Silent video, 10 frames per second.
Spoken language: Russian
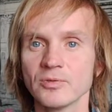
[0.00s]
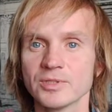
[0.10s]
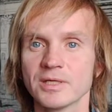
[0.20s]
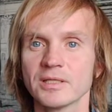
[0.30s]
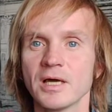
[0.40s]
То
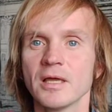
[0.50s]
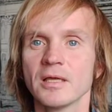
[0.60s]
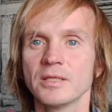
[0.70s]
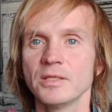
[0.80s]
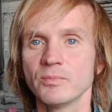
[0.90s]
есть когда
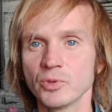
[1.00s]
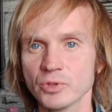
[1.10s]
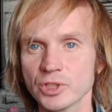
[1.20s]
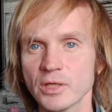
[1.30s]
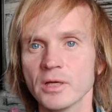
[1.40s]

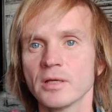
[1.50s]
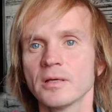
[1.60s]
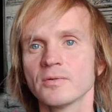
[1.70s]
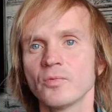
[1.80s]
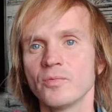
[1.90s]
немножко
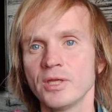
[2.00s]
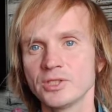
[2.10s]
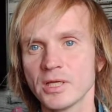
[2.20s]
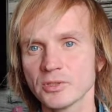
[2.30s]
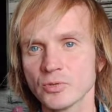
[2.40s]

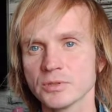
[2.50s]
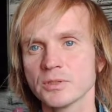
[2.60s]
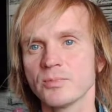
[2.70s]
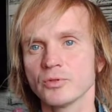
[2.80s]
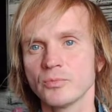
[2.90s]
увеличили
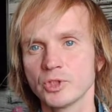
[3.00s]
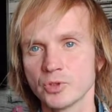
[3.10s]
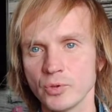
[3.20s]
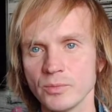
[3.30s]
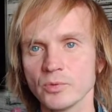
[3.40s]
осознанность, потом
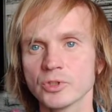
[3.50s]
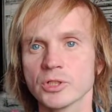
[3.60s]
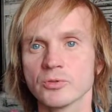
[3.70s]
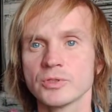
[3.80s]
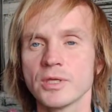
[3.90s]
еще
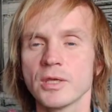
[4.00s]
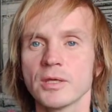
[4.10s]
немножко, то есть